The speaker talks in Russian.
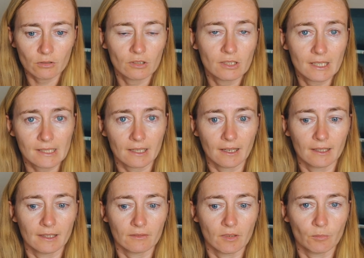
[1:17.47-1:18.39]
То есть если
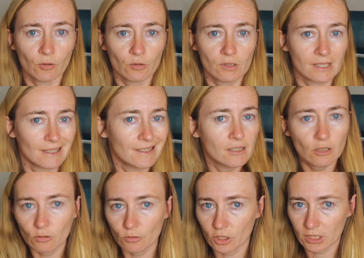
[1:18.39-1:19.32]
это вопрос
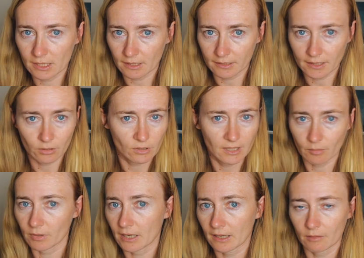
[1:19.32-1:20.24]
исключительно, да, то есть не
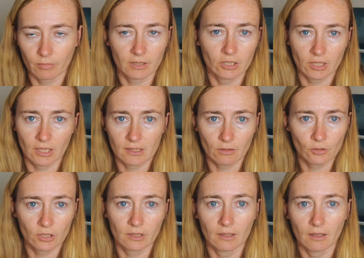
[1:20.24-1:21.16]
моральная поддержка, а
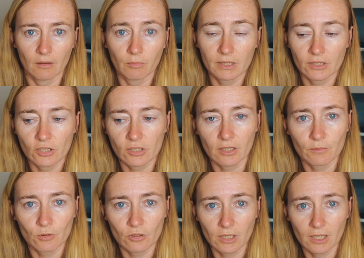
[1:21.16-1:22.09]
исключительно политических
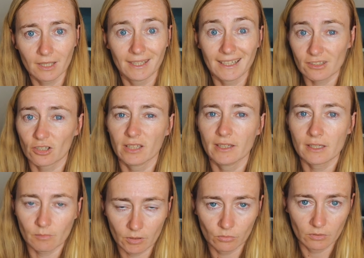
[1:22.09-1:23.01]
обсуждений, я, к сожалению, не
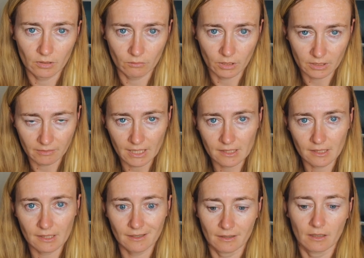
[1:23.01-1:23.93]
смогу на него
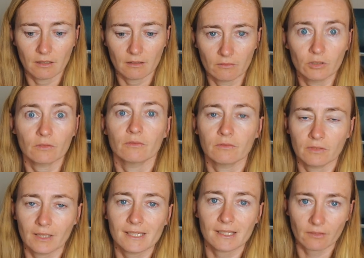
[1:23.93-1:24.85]
ответить э, вот
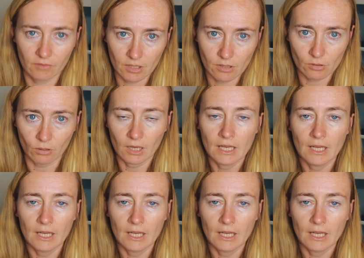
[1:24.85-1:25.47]
в этих видео,